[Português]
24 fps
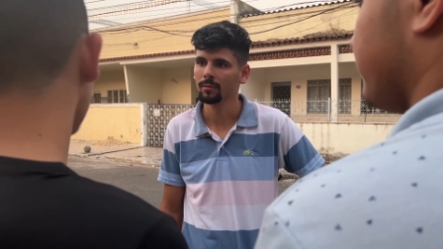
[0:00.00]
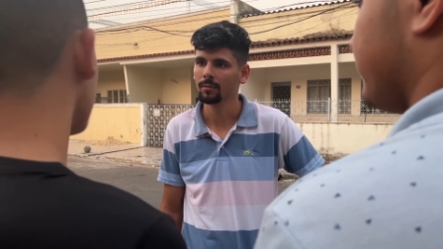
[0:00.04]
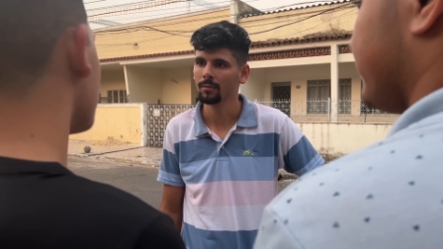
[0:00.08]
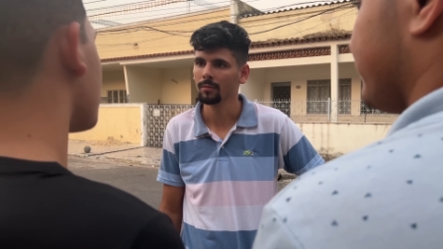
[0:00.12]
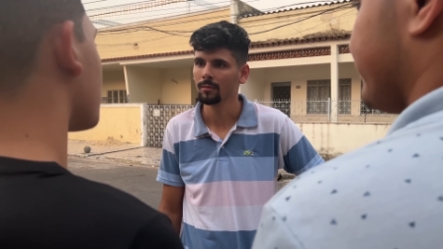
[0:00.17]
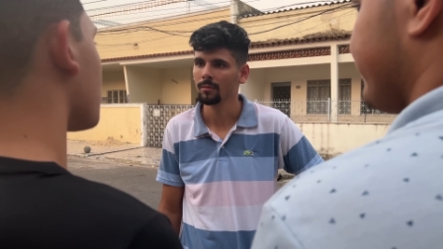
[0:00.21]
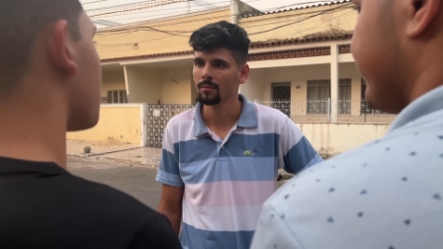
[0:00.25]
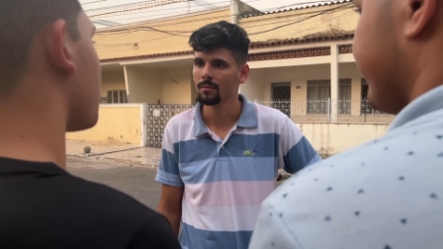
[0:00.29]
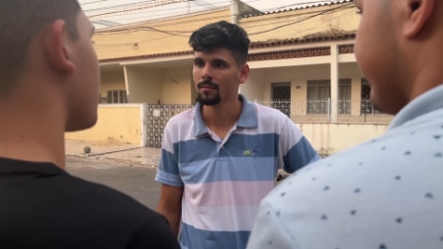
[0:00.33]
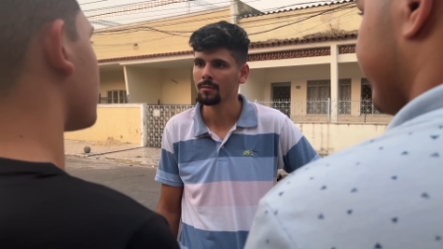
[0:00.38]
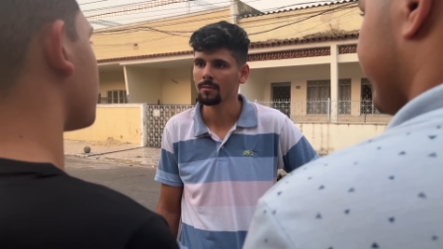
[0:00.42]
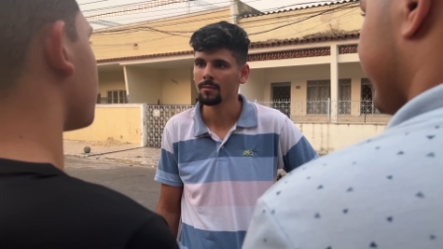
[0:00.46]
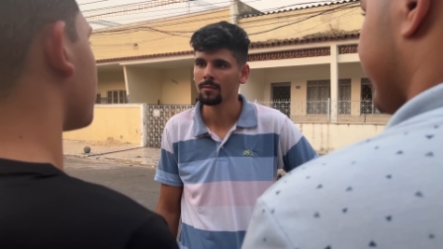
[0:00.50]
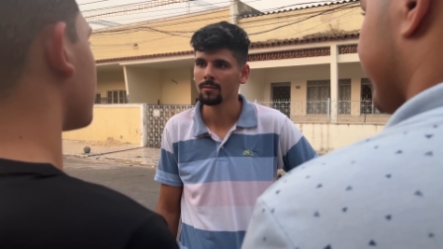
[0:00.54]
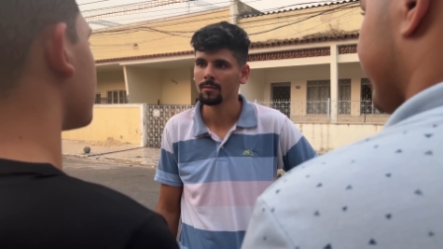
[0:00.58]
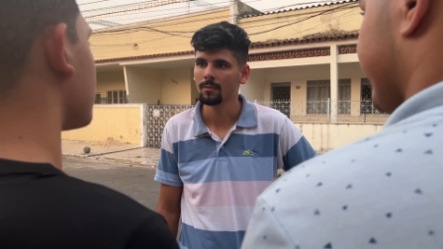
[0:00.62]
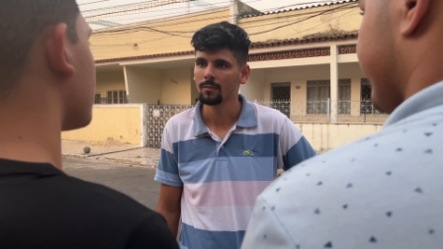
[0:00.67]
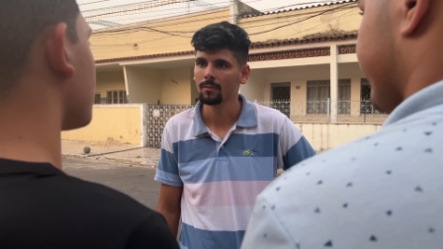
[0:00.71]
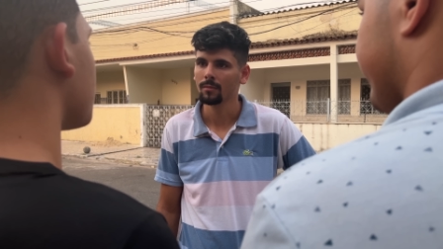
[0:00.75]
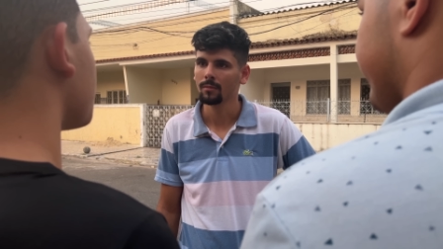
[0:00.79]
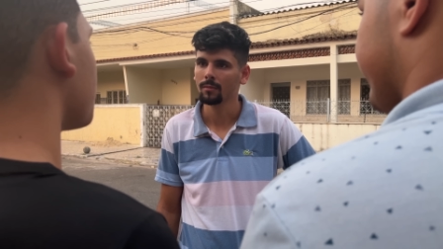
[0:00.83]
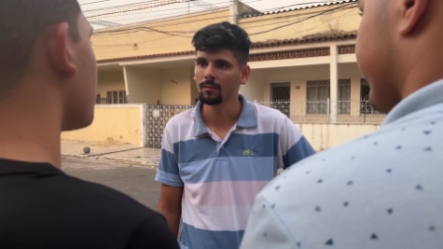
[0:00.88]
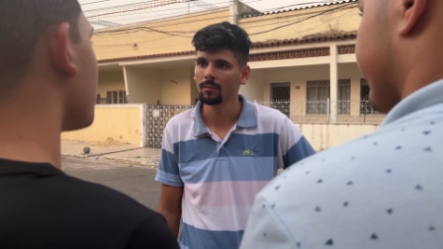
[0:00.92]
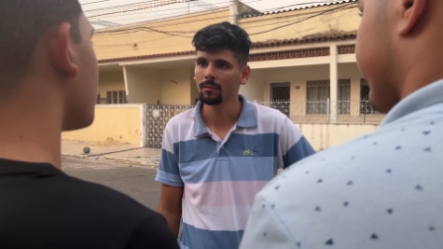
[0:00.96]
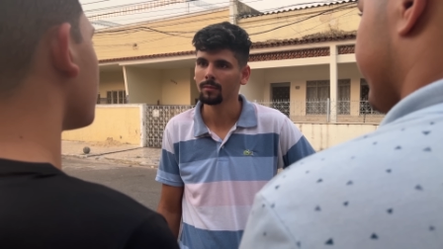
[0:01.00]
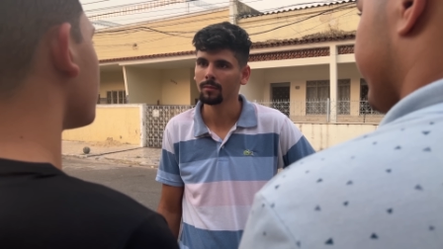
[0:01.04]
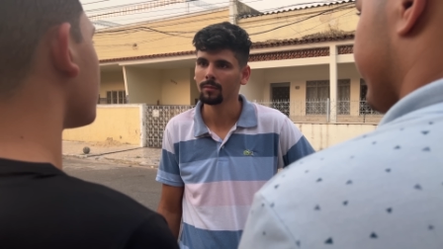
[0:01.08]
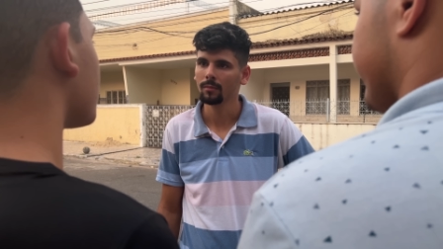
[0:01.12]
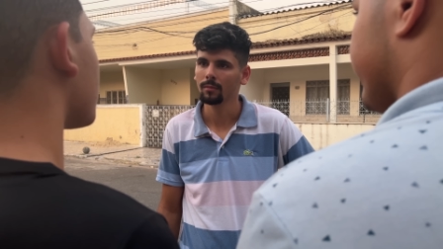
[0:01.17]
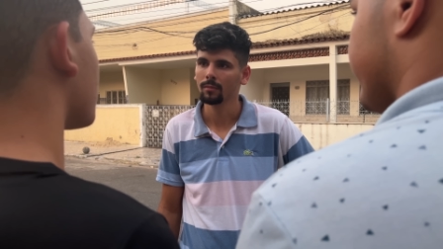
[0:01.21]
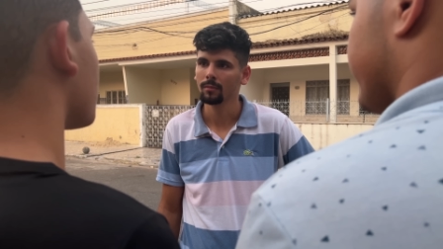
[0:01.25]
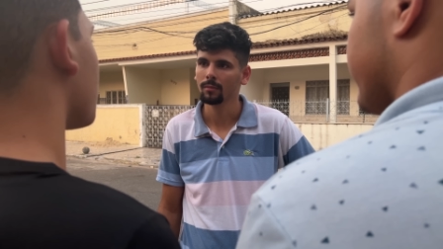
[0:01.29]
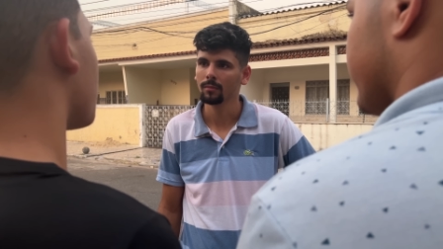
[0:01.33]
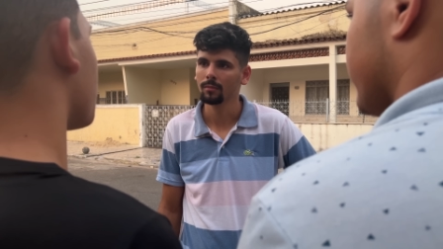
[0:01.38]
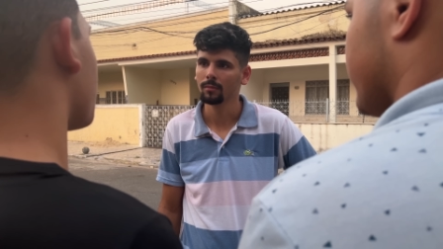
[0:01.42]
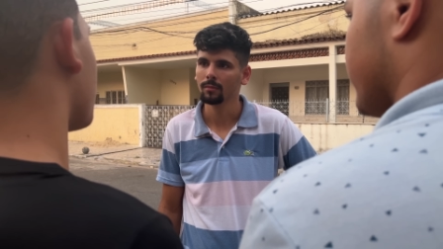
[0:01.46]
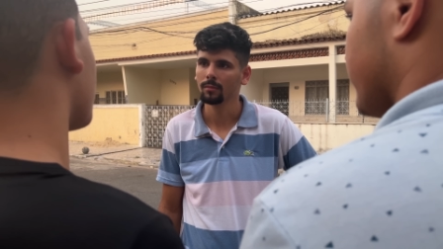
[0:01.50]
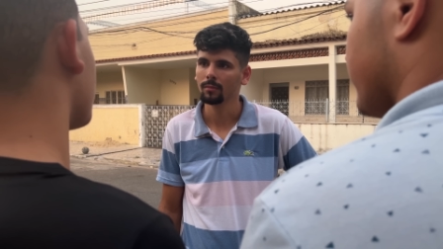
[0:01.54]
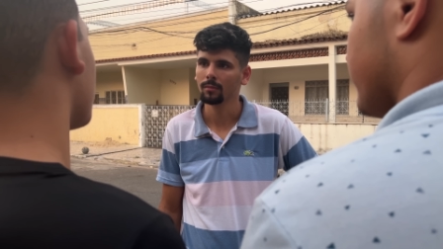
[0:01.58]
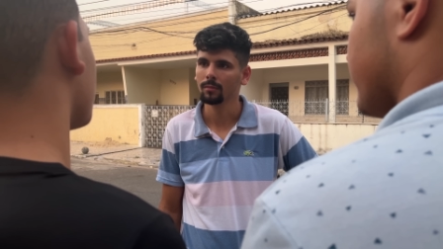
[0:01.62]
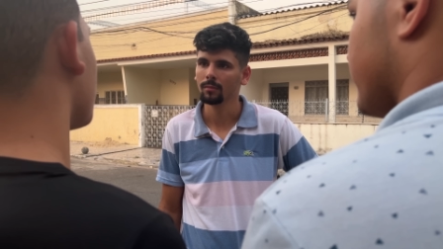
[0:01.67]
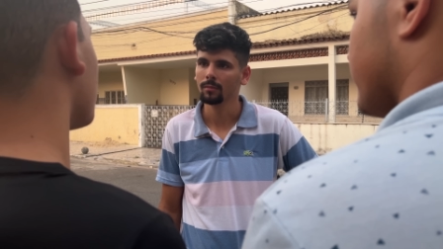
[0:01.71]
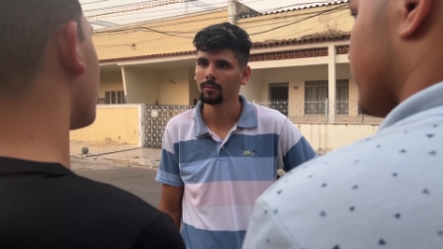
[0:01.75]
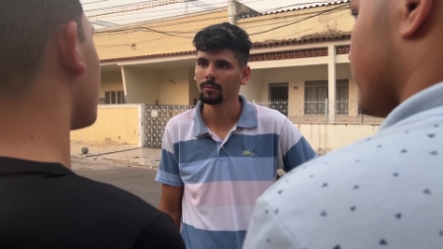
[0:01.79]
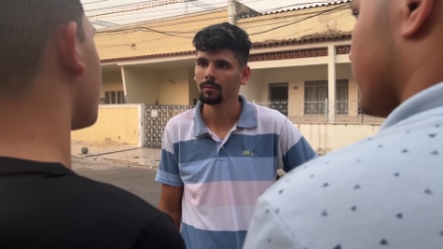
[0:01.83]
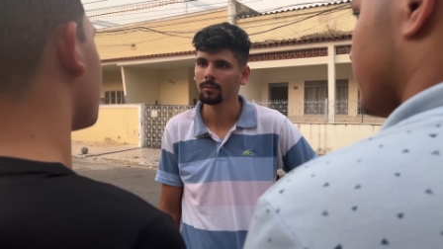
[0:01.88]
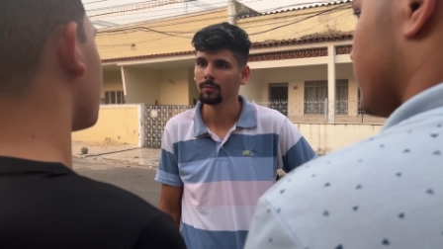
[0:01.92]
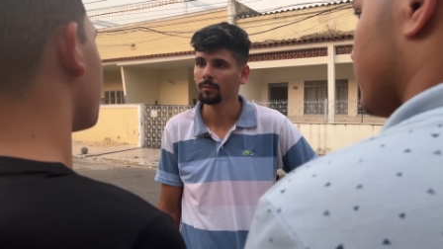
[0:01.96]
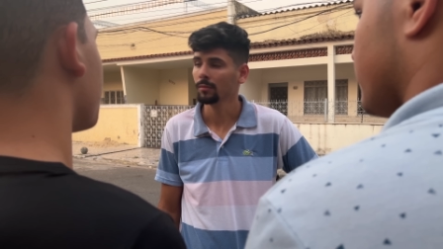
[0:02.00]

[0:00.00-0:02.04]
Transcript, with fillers: tô pra te fazer as perguntas, tá ocupado agora?